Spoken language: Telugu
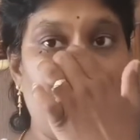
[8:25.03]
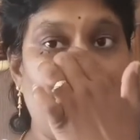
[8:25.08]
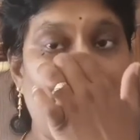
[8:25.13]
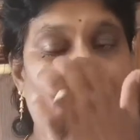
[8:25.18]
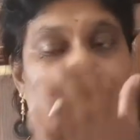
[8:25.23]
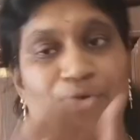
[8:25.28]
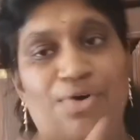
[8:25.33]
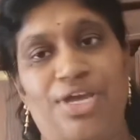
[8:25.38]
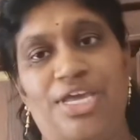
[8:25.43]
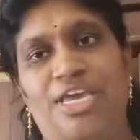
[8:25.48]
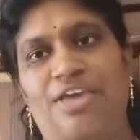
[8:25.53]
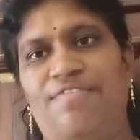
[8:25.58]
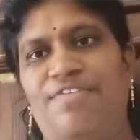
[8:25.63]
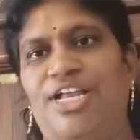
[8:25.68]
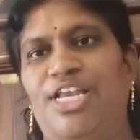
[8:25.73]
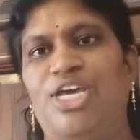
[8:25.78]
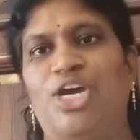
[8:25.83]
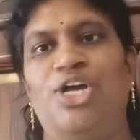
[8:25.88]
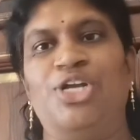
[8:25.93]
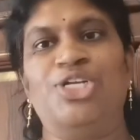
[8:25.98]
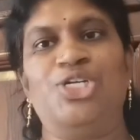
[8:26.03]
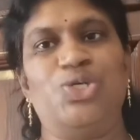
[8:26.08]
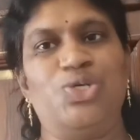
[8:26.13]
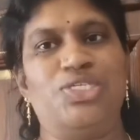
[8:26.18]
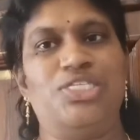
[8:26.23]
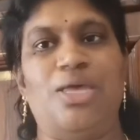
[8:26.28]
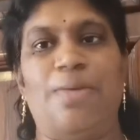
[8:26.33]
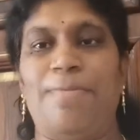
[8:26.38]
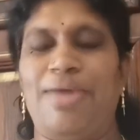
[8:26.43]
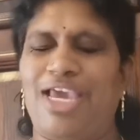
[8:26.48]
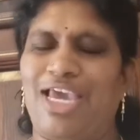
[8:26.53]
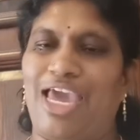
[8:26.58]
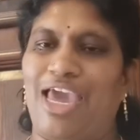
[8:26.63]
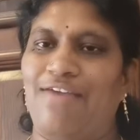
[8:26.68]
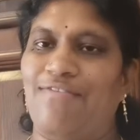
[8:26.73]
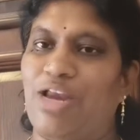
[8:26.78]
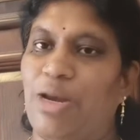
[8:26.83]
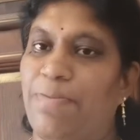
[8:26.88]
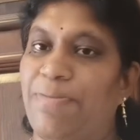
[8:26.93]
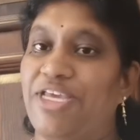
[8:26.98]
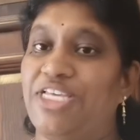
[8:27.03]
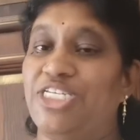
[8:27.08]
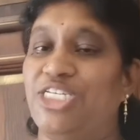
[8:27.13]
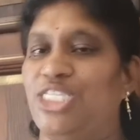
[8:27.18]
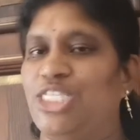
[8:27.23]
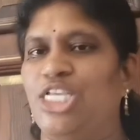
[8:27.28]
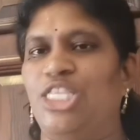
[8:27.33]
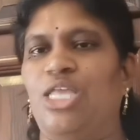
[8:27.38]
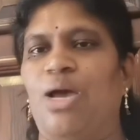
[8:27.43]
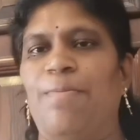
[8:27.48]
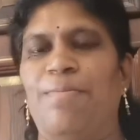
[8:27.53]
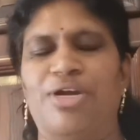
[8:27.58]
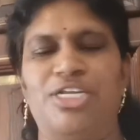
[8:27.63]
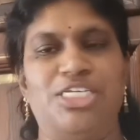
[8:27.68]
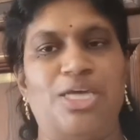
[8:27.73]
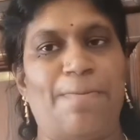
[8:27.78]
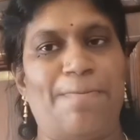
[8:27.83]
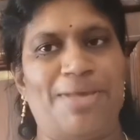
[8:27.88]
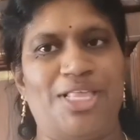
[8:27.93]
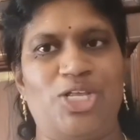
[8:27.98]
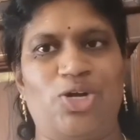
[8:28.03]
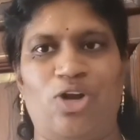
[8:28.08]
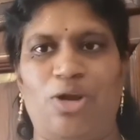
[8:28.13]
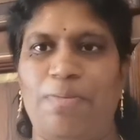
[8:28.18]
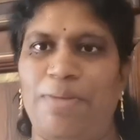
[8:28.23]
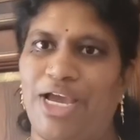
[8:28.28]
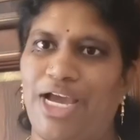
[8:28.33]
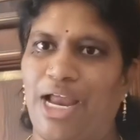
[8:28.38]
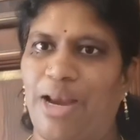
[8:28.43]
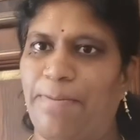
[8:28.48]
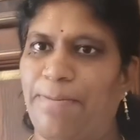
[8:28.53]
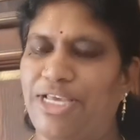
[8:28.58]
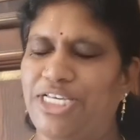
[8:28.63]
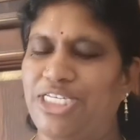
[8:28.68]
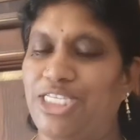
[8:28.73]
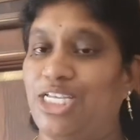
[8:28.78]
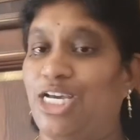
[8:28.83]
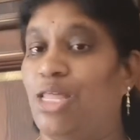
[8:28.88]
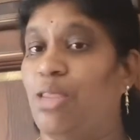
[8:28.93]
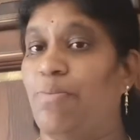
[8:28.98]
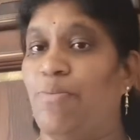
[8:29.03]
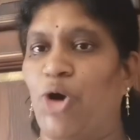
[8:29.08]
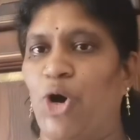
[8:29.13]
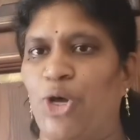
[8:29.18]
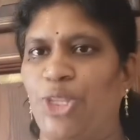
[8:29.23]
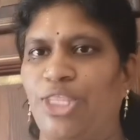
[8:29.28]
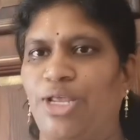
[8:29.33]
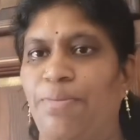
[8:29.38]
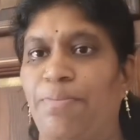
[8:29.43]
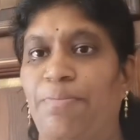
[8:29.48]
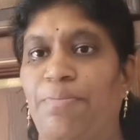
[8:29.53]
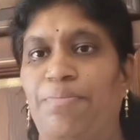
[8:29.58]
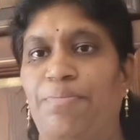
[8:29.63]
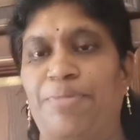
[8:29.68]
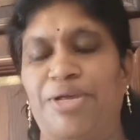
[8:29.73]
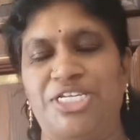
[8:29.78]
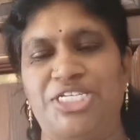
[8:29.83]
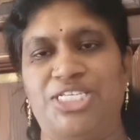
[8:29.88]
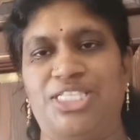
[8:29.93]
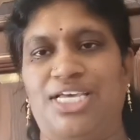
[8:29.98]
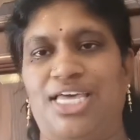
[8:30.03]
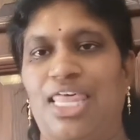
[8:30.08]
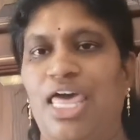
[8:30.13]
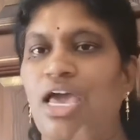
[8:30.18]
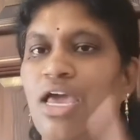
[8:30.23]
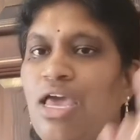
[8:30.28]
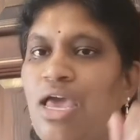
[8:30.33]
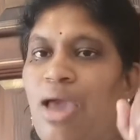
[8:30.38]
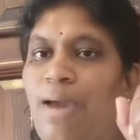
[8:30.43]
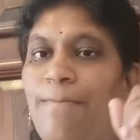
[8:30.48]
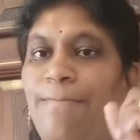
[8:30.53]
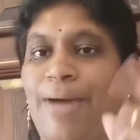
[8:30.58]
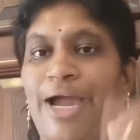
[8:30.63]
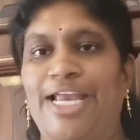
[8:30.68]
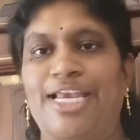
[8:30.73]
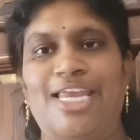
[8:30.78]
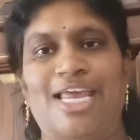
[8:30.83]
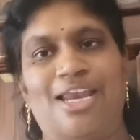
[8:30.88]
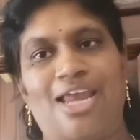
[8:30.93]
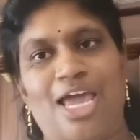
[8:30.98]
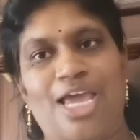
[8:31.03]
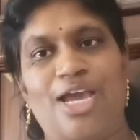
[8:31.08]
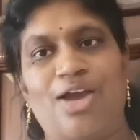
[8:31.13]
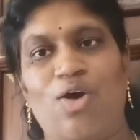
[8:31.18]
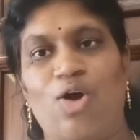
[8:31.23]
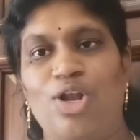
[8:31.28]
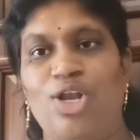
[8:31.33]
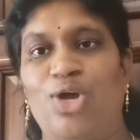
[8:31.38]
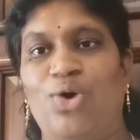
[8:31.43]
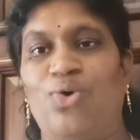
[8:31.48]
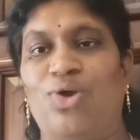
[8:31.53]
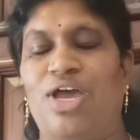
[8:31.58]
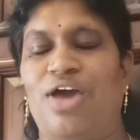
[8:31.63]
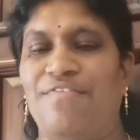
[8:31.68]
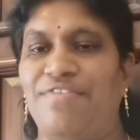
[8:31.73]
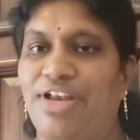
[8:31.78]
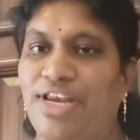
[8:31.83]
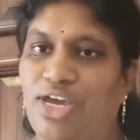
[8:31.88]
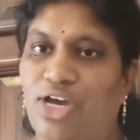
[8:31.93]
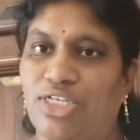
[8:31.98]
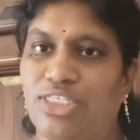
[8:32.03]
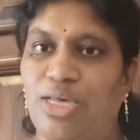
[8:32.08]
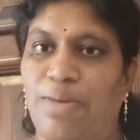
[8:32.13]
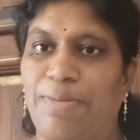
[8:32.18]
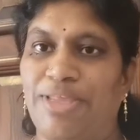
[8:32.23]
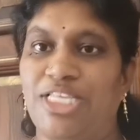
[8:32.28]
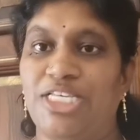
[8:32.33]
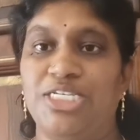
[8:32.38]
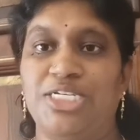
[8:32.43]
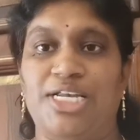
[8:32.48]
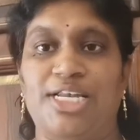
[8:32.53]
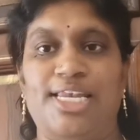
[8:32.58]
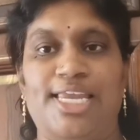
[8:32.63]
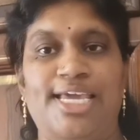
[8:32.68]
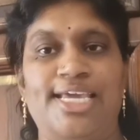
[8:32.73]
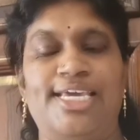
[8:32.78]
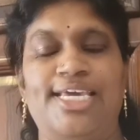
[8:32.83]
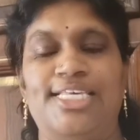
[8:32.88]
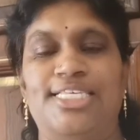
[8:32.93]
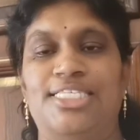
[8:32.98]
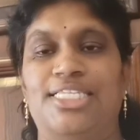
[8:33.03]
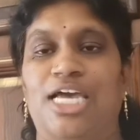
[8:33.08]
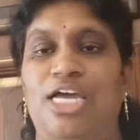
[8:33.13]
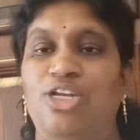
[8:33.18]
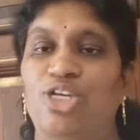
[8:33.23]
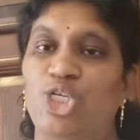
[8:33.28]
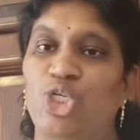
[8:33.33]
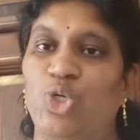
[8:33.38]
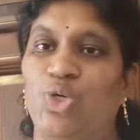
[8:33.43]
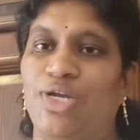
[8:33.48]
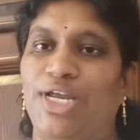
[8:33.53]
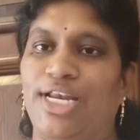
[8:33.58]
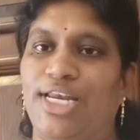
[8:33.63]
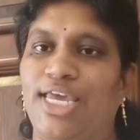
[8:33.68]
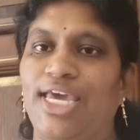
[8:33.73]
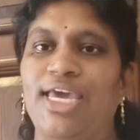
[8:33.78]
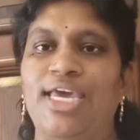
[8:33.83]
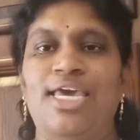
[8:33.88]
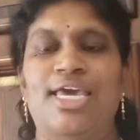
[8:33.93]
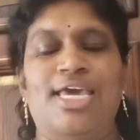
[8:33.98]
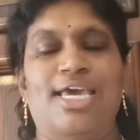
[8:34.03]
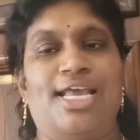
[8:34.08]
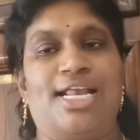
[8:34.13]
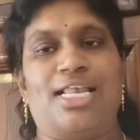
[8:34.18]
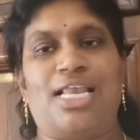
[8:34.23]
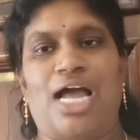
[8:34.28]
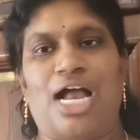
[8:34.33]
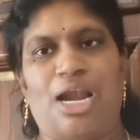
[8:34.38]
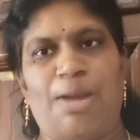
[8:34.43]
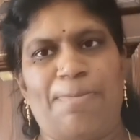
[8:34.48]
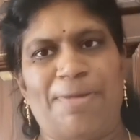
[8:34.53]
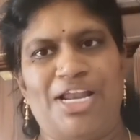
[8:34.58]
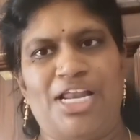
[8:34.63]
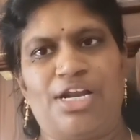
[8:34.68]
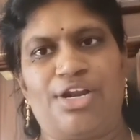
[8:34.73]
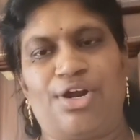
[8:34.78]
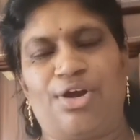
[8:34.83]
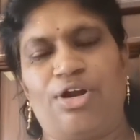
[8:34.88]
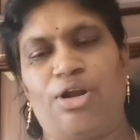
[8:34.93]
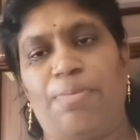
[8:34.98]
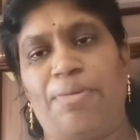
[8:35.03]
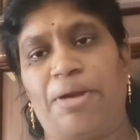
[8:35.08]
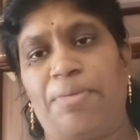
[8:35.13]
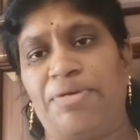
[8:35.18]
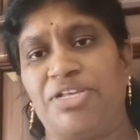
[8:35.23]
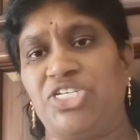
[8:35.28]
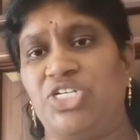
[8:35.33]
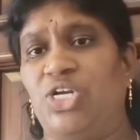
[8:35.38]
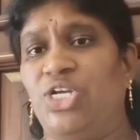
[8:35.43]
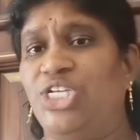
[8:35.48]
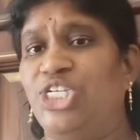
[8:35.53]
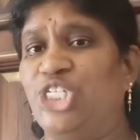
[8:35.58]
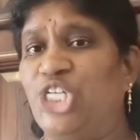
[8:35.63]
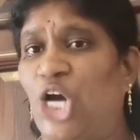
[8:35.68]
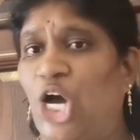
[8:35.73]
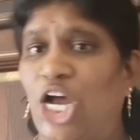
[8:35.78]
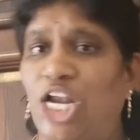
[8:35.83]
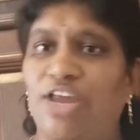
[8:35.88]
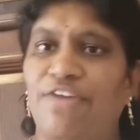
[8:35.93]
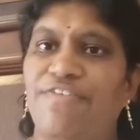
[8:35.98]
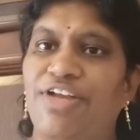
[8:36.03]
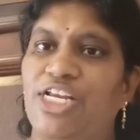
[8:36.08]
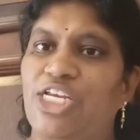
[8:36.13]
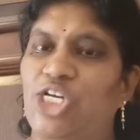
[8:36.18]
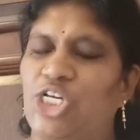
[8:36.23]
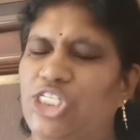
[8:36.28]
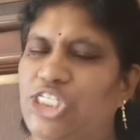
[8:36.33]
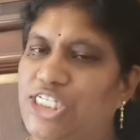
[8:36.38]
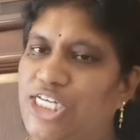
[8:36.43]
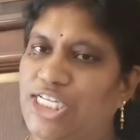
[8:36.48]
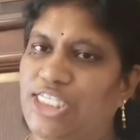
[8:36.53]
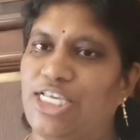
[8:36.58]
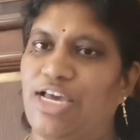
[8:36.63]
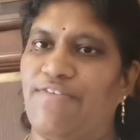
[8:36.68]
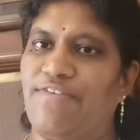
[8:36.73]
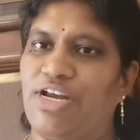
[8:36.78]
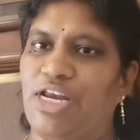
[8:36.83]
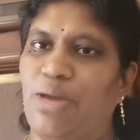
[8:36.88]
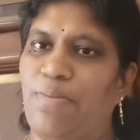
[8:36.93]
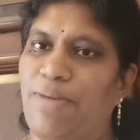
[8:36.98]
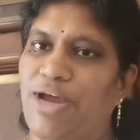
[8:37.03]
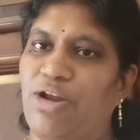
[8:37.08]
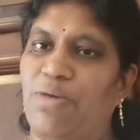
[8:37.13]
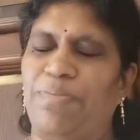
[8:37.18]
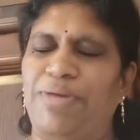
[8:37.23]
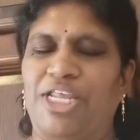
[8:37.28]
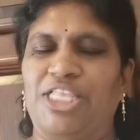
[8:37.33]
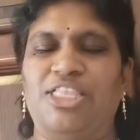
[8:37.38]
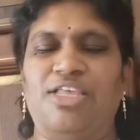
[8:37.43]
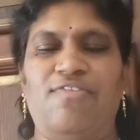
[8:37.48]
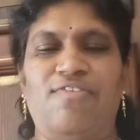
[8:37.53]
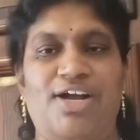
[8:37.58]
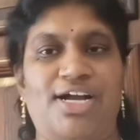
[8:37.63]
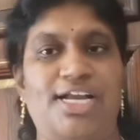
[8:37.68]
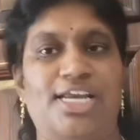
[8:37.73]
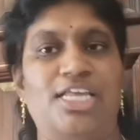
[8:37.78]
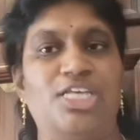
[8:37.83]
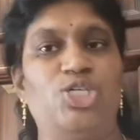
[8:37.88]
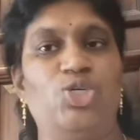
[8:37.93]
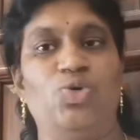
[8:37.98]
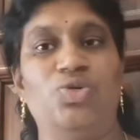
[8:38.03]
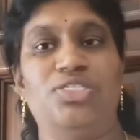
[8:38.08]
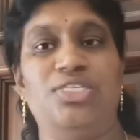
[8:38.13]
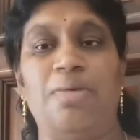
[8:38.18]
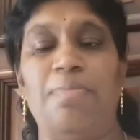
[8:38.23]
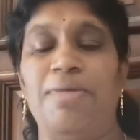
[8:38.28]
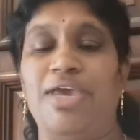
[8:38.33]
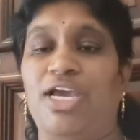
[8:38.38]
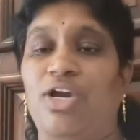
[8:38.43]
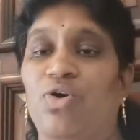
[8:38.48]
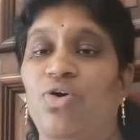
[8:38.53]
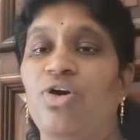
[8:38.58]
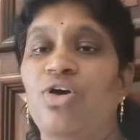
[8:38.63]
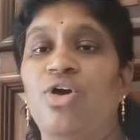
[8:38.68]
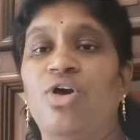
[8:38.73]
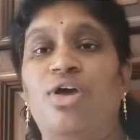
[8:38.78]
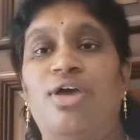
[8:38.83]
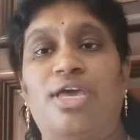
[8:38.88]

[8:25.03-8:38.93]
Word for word: మీకు ఈ వీడియోని చూస్తే మీకు ఏమైనా అనిపించింది తమ్ముడు చెప్పింది కూడా మీకు అనిపించింది కదా బాగుంది అనిపించింది కదా పైన నేను ఐకాన్లో కూడా ఆ వీడియో సంబంధించిన లింక్ ఇస్తాను చూడండి ఇట్లా ఆడపిల్లల రంగుల ప్రపంచంలో చాలా వీడియోస్ చేసామండి మనం ప్రతి ఒక్కటి చూసి మీకు